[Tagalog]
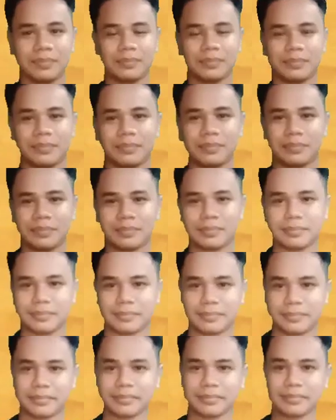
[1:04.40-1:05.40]
umaga
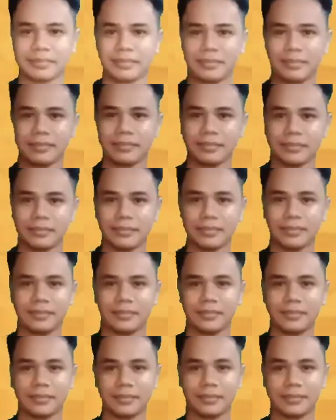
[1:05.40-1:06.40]
po,
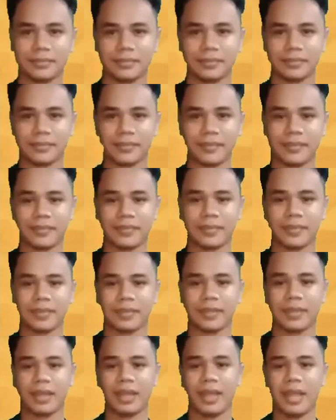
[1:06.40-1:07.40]
Ginoong
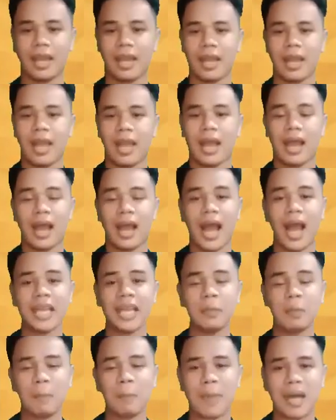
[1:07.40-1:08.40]
Elizari.
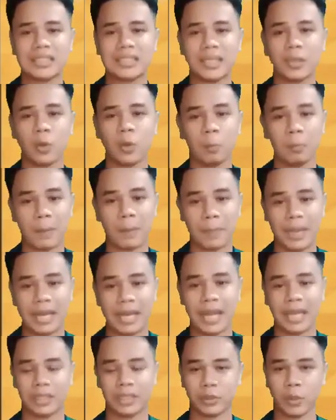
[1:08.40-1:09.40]
Ang ipapasa kong
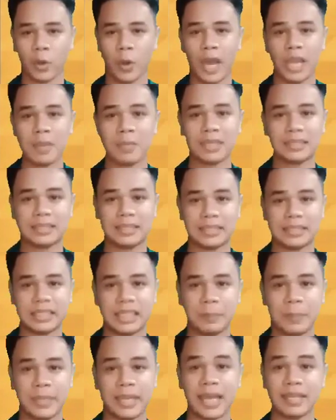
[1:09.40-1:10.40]
papel na ito ay
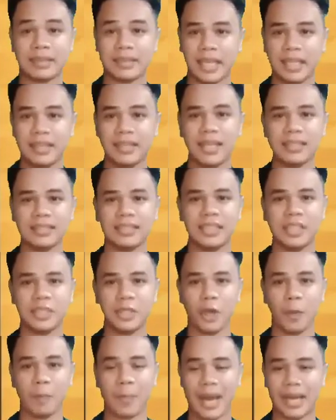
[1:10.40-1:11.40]
magsisilbing attendance
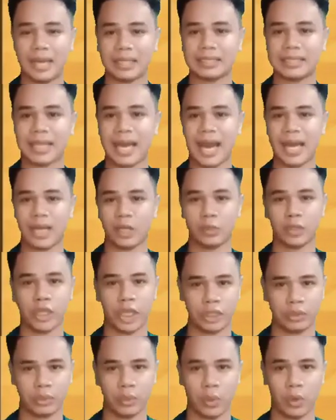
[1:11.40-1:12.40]
ninyo para sa araw na
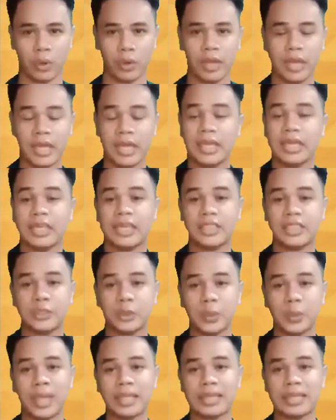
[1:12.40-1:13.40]
ito.
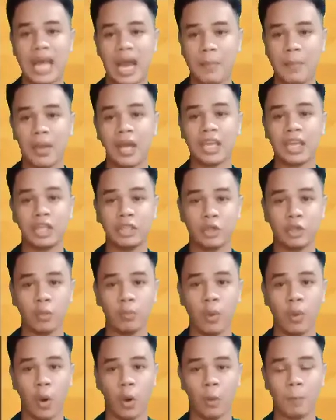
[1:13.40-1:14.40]
Isulat lamang ang inyong
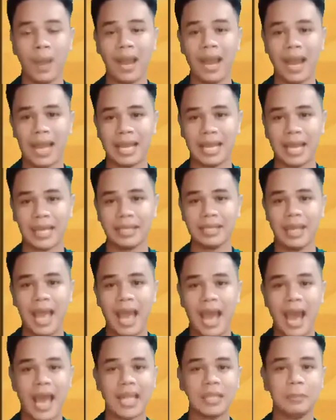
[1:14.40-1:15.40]
buong pangalan
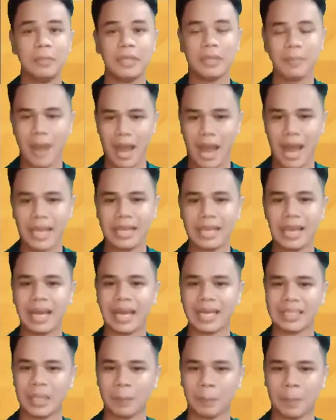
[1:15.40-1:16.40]
at pirmahan ang
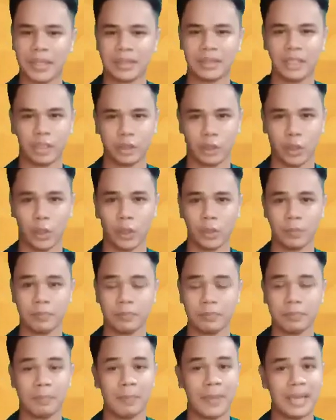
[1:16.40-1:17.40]
katapat nito.
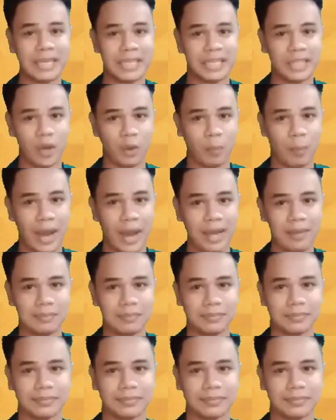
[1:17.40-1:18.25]
Malinaw ba?